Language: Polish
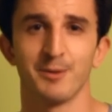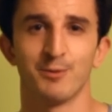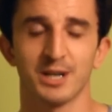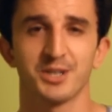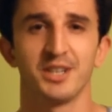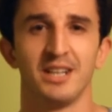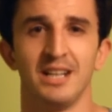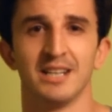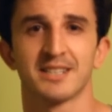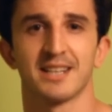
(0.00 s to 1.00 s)
i z właśnie
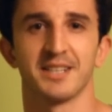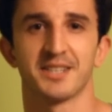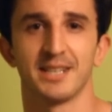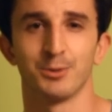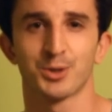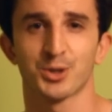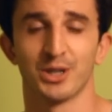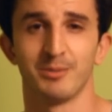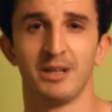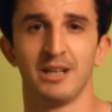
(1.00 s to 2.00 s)
z serii Strenuj
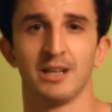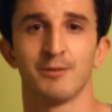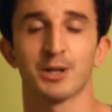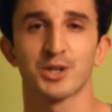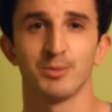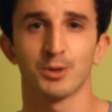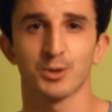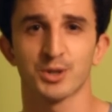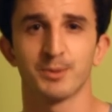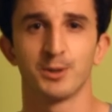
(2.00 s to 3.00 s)
Krzychem walczymy o
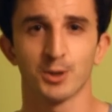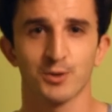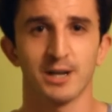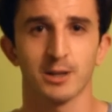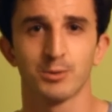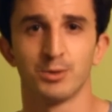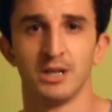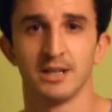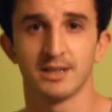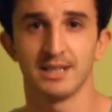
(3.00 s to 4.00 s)
to, żeby do czwartku
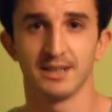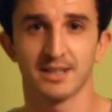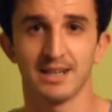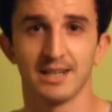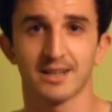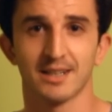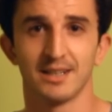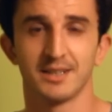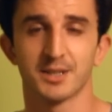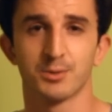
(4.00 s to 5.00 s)
ten trailer
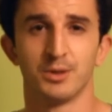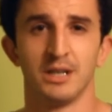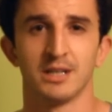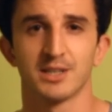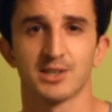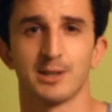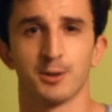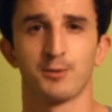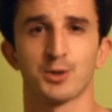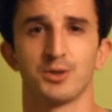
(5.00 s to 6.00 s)
teledysku
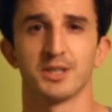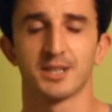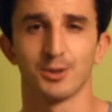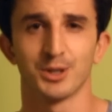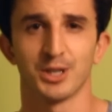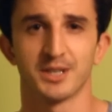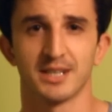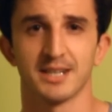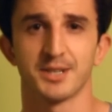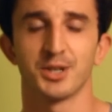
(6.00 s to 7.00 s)
został otworzony 100
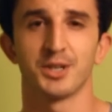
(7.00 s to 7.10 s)
tysięcy razy.